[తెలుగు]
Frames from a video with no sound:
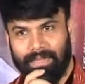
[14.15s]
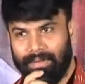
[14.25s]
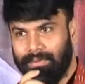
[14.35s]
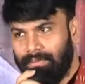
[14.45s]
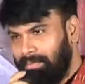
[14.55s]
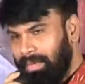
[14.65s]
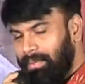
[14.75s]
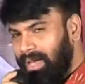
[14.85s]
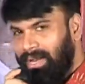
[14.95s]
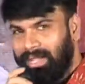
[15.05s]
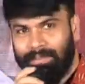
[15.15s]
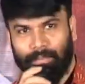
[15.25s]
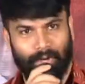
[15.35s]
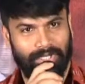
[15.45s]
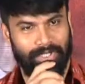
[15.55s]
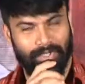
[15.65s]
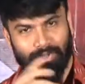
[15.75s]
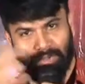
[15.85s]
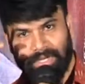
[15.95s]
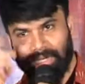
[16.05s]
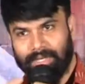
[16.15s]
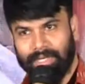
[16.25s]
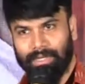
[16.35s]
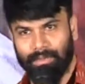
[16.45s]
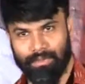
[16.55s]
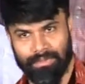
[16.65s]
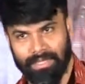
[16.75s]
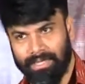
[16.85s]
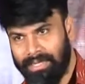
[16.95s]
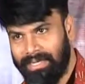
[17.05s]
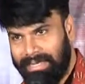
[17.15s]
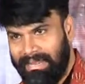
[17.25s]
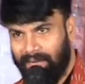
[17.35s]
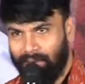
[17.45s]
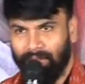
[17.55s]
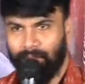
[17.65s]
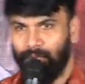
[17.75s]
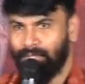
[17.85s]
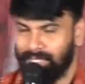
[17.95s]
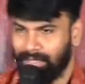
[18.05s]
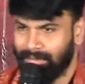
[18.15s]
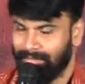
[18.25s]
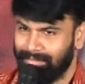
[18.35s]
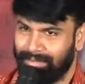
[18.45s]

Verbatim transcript: నేను మేబీ అన్నయ్య ప్రొడక్షన్స్ చూసుకుంటానికి టూ థౌజండ్ టెన్లోనే ఇప్పుడు వచ్చాను